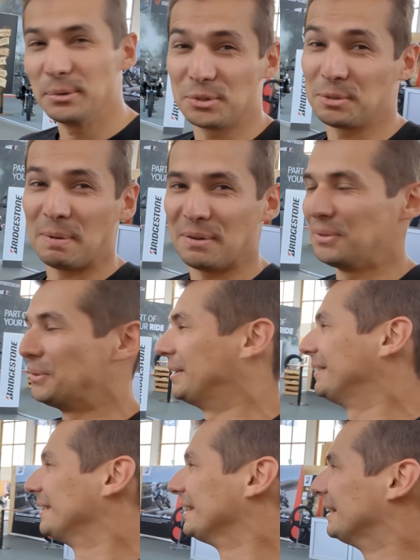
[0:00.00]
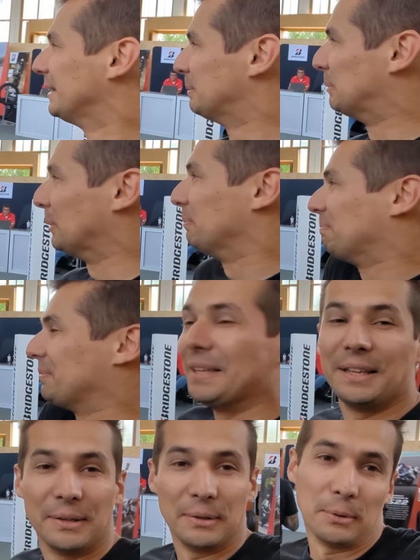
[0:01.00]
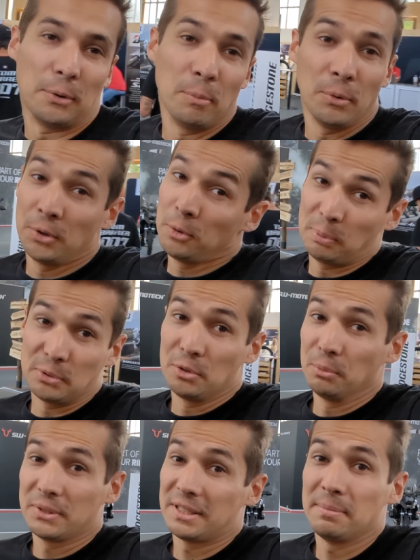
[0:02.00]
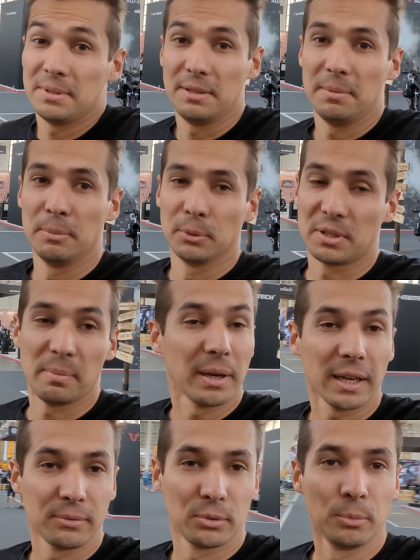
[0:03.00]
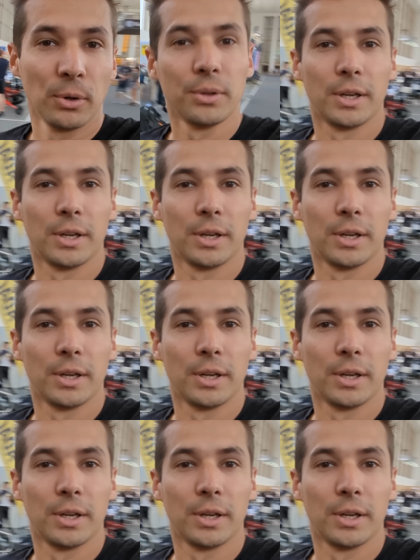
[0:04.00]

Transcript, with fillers: Ou juste pas venu, ouais. Bon. On a eu plus de monde samedi, mais bon, c'est pas grave, au moins on